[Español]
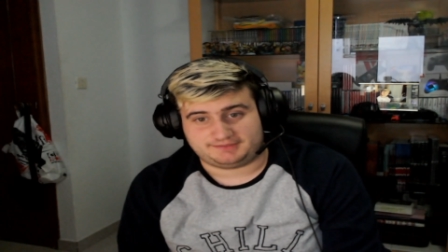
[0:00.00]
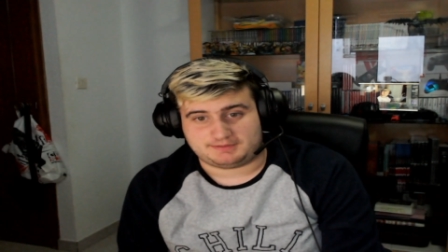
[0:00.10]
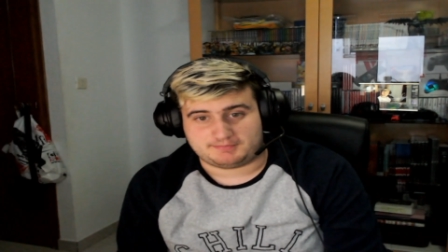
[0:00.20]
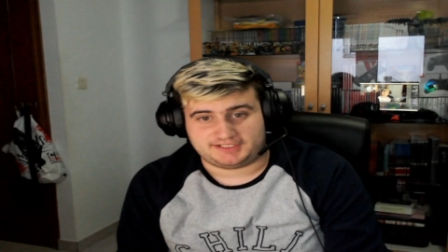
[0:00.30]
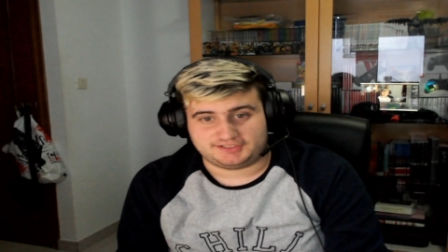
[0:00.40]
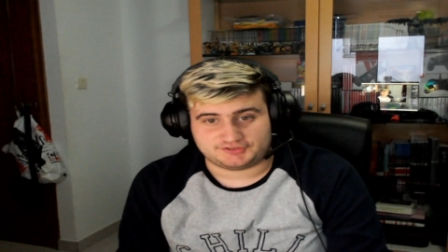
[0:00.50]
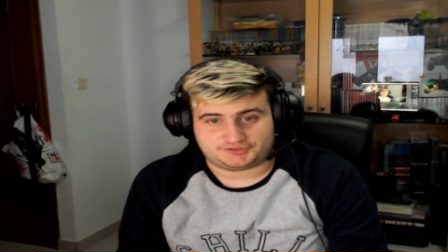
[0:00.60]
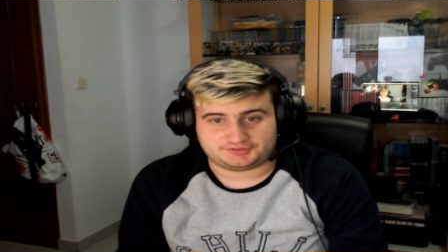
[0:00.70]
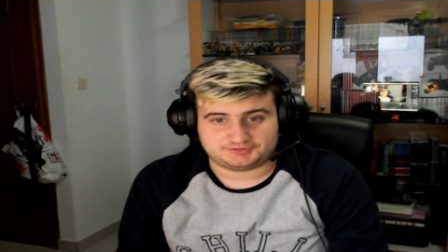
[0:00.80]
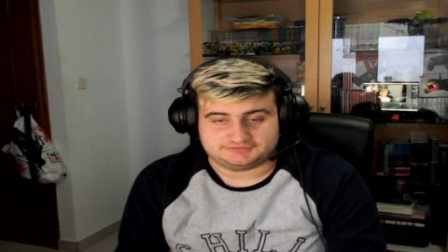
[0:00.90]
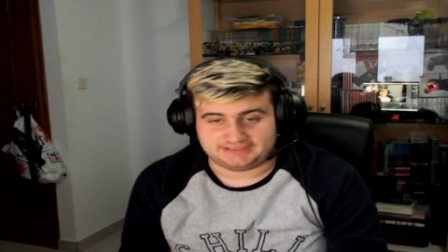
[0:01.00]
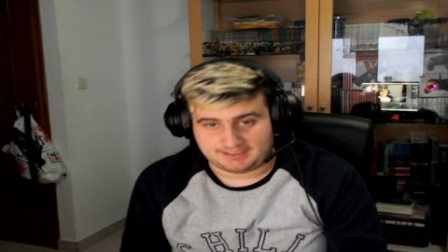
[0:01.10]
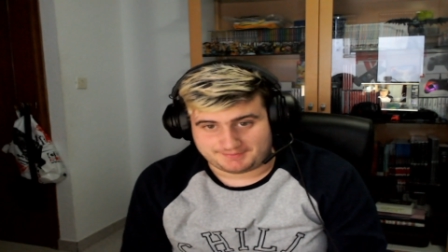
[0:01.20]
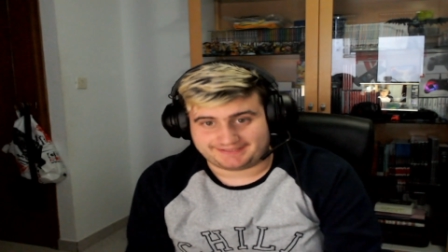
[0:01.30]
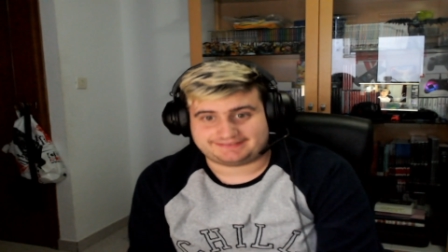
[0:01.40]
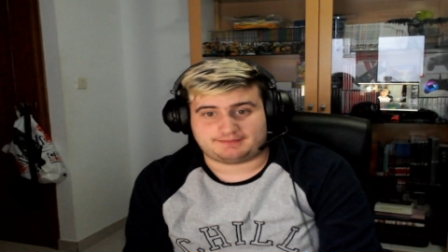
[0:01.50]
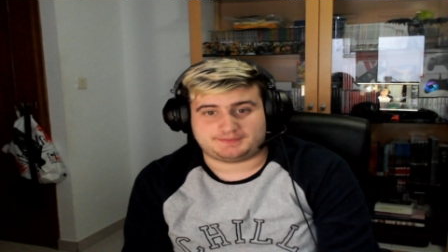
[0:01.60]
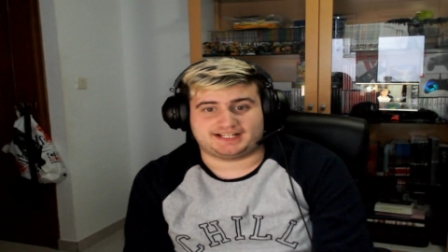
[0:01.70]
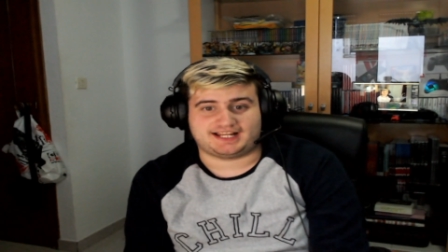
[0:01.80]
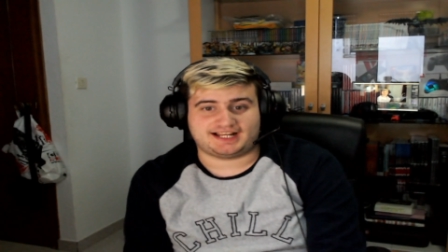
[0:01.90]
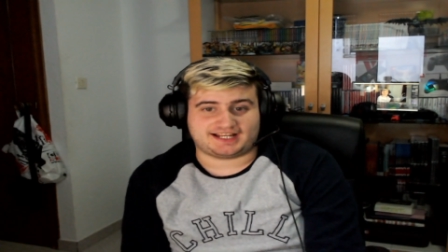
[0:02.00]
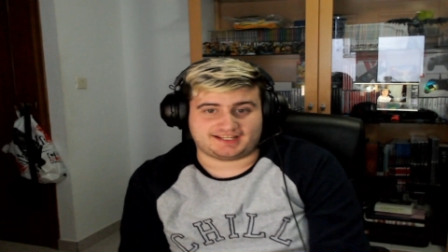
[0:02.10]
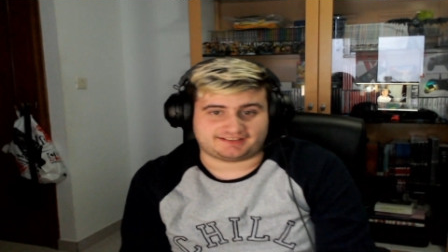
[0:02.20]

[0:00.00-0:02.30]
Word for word: Bienvenidos un día más a mi canal, a